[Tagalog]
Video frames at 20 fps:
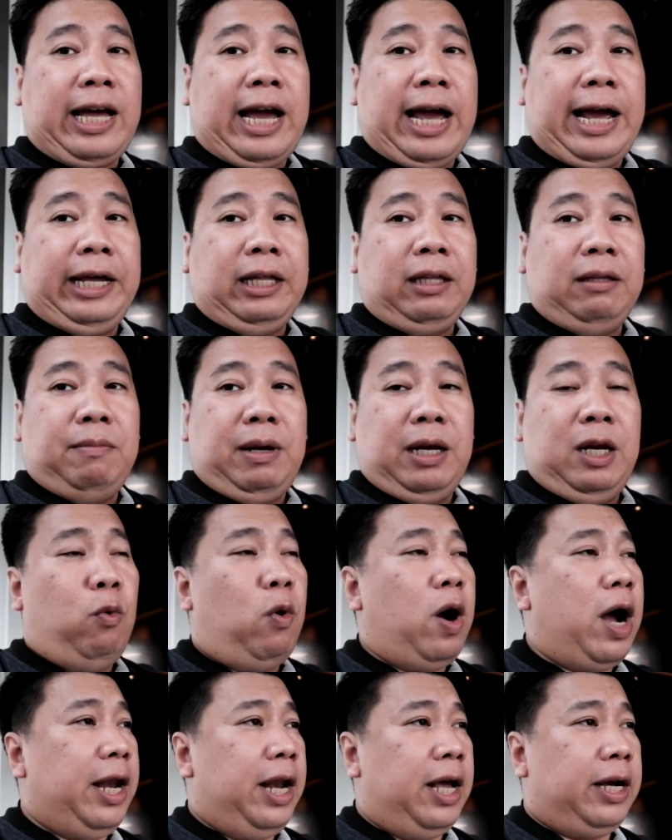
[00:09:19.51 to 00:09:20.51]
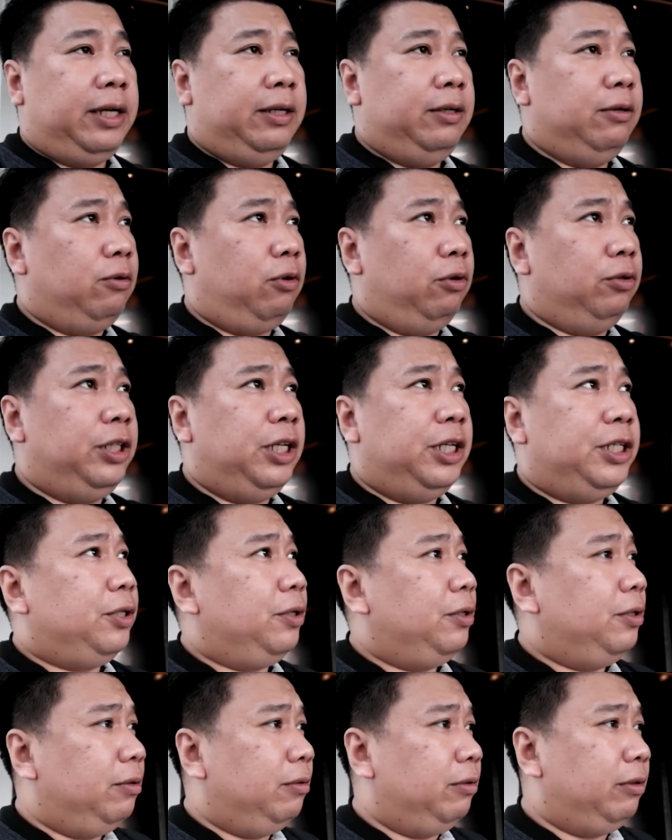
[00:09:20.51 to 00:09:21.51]
Kahit maliwanag yung
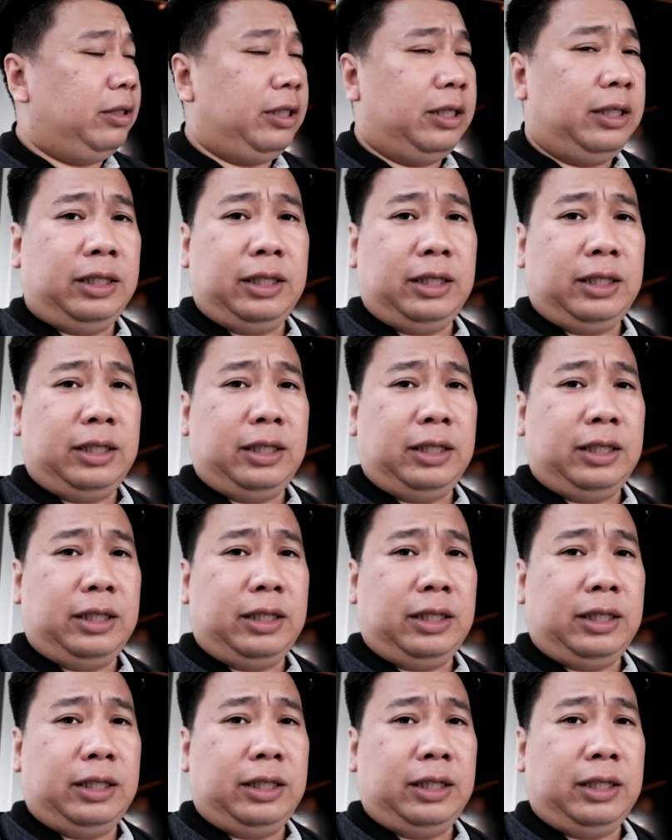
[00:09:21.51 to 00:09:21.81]
condition ng